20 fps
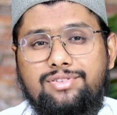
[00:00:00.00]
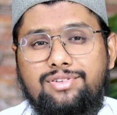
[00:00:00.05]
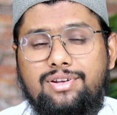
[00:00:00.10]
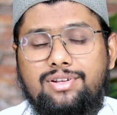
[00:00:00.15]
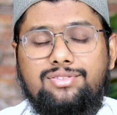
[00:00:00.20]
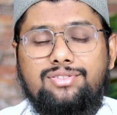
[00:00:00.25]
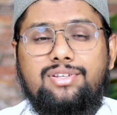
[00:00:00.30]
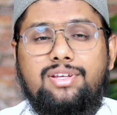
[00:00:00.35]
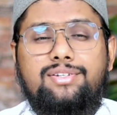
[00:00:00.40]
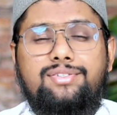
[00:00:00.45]

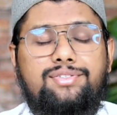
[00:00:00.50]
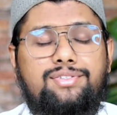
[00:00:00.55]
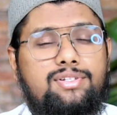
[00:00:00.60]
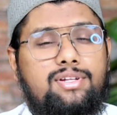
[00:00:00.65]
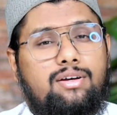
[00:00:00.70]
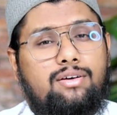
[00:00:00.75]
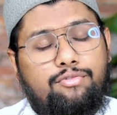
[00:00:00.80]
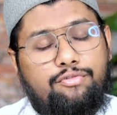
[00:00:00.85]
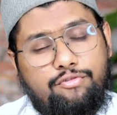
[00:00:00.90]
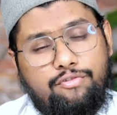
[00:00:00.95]
कसरत से
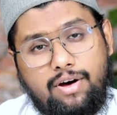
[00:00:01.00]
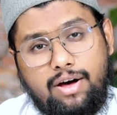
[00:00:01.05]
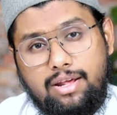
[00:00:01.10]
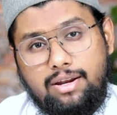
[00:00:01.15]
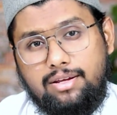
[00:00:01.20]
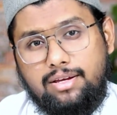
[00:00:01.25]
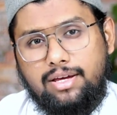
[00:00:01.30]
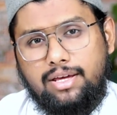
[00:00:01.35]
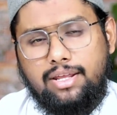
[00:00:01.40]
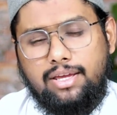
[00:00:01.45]

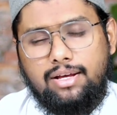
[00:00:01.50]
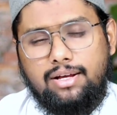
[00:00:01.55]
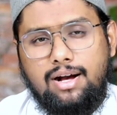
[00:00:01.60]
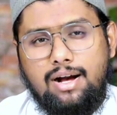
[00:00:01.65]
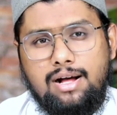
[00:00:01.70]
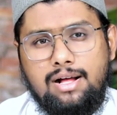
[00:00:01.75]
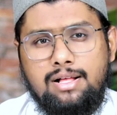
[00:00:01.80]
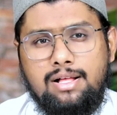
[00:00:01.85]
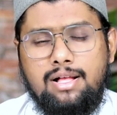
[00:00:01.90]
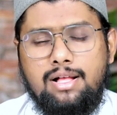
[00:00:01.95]
अस्तगफार
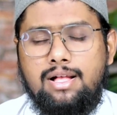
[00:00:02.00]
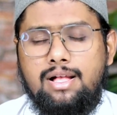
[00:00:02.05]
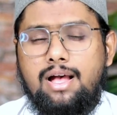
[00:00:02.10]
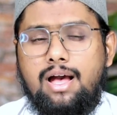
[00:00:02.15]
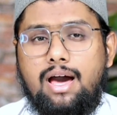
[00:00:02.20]
करेगा